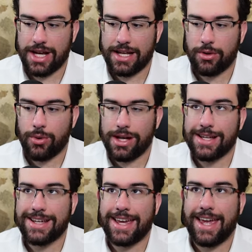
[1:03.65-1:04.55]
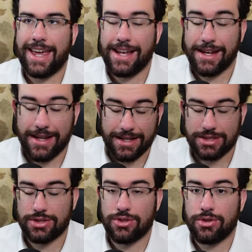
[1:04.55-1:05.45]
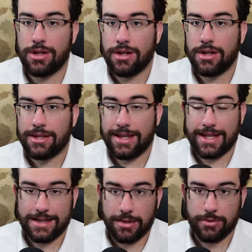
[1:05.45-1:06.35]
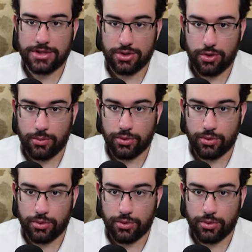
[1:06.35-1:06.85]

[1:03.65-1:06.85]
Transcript: al igual que el resto de activos de todo el